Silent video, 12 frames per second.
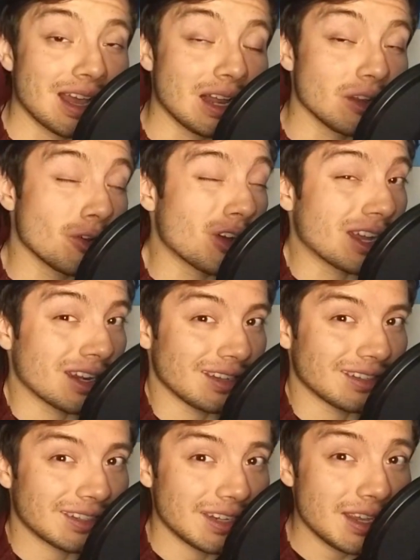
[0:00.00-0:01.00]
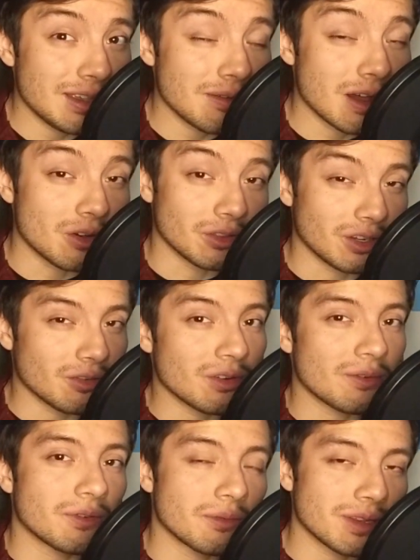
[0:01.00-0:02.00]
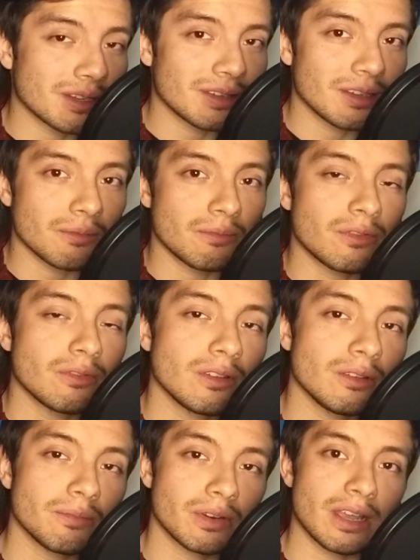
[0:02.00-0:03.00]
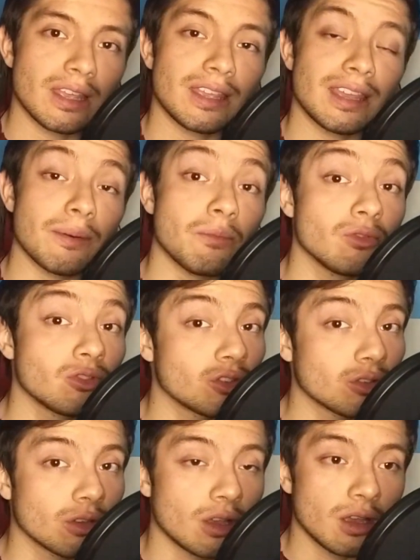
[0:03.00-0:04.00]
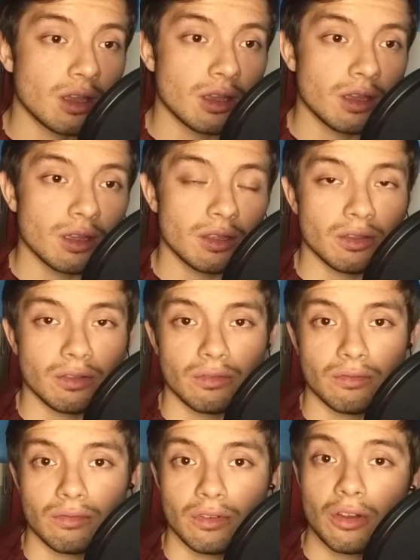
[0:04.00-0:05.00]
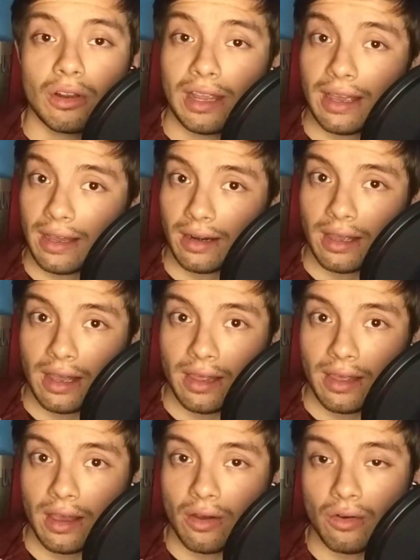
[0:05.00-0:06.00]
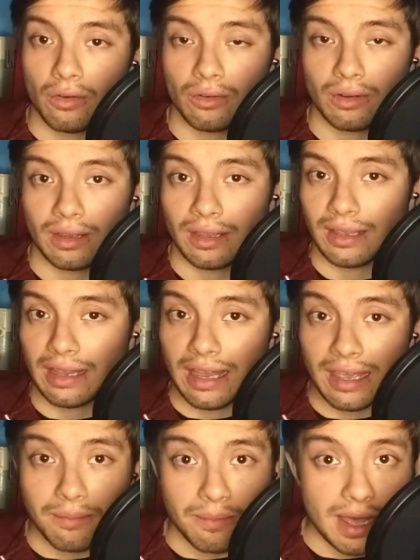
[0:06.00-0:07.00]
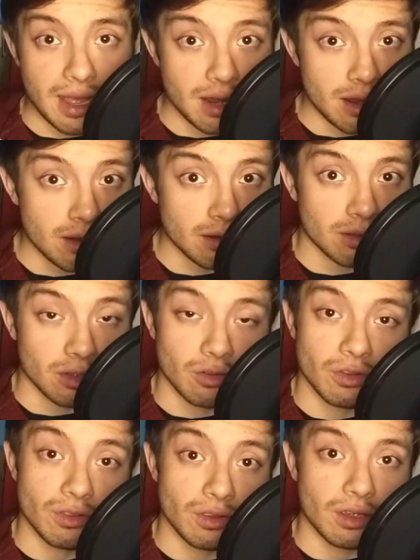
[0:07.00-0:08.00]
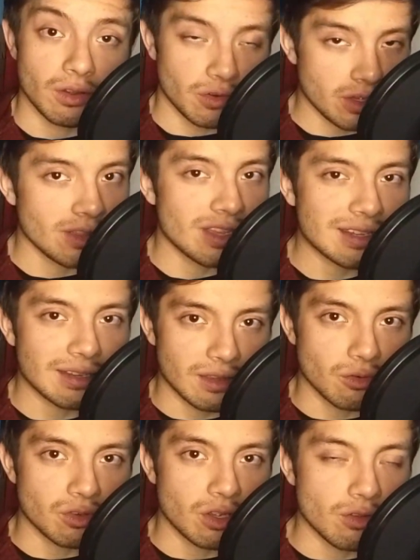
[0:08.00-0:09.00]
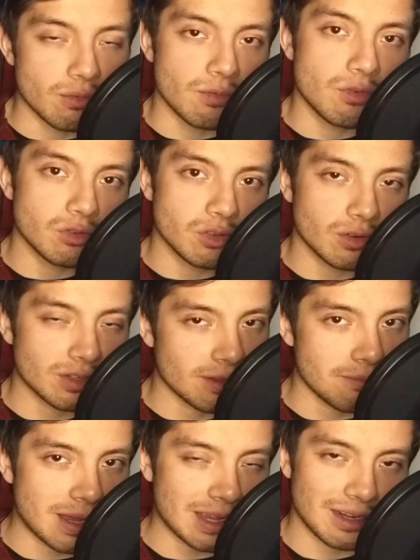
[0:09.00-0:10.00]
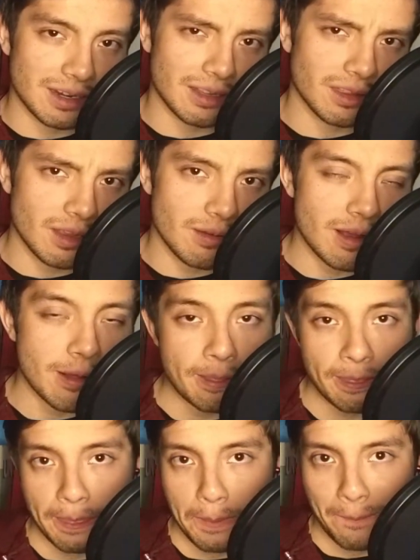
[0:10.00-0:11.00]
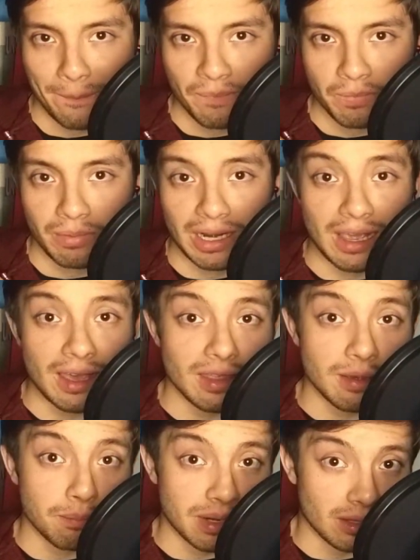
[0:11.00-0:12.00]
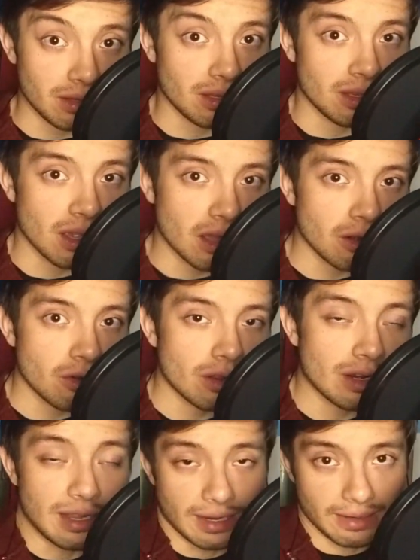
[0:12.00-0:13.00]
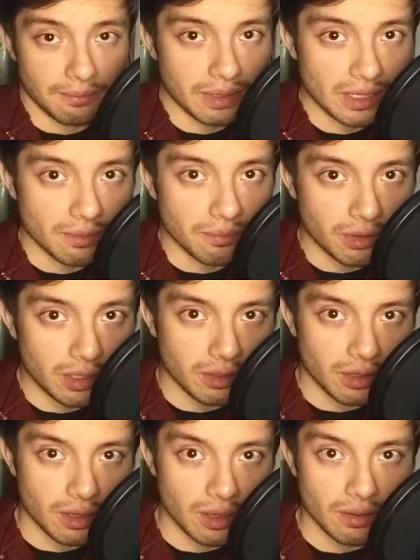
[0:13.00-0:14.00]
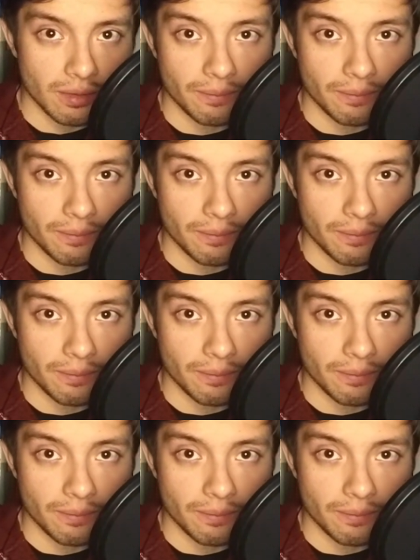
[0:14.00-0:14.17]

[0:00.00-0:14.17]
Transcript: algo agresiva o tenía una forma de ser muy por ahí que a muchos no les agrada o cae mal, que hoy, hoy en día se está usando mucho esa imagen negativa para desprestigiarlo en la campaña política.